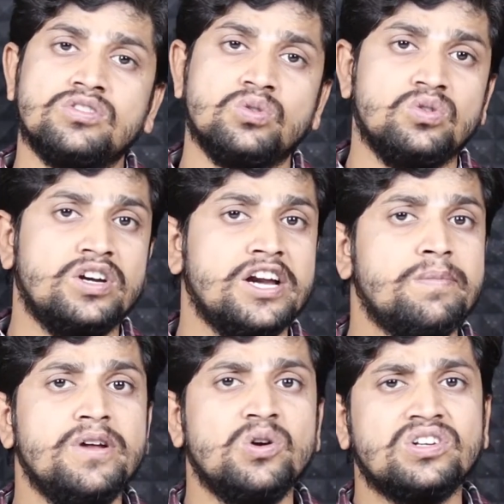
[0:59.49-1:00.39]
సో
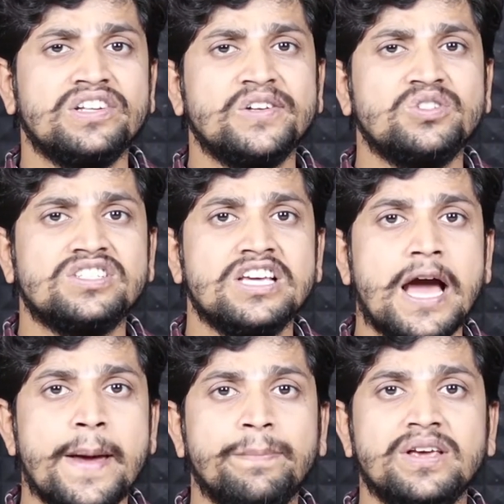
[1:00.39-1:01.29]
రెడ్మీ నోట్ టెన్ వచ్చేసి
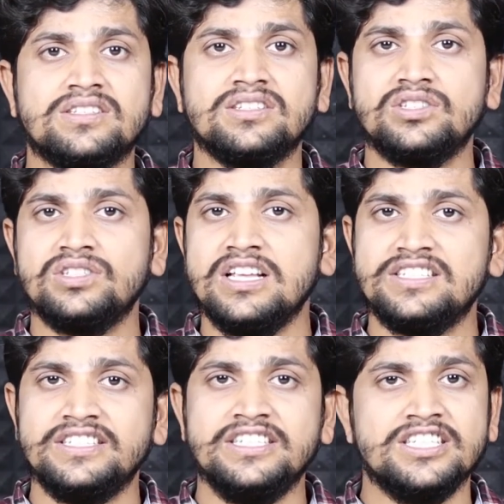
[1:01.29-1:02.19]
ఐపీఎస్
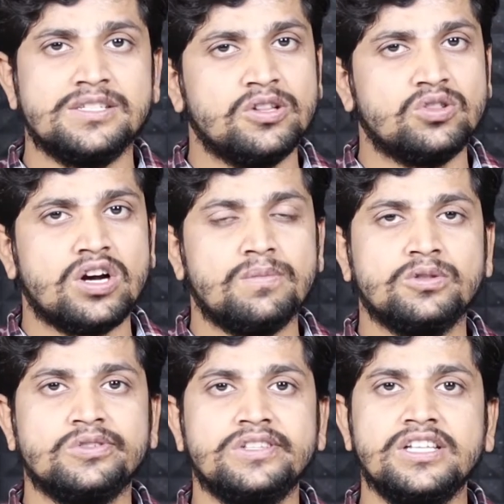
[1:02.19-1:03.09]
ఎల్సిడి డిస్ప్లేతో
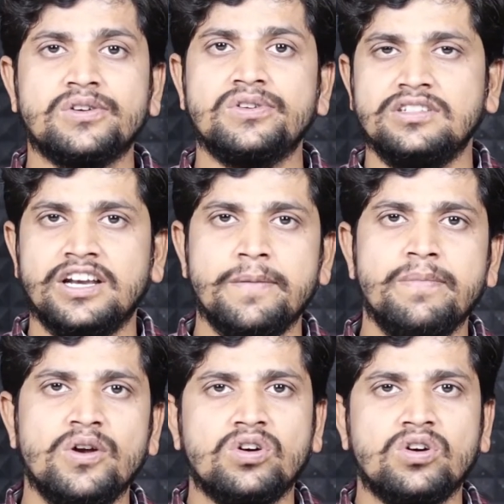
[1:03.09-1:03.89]
రాబోతుంది రెడ్మీ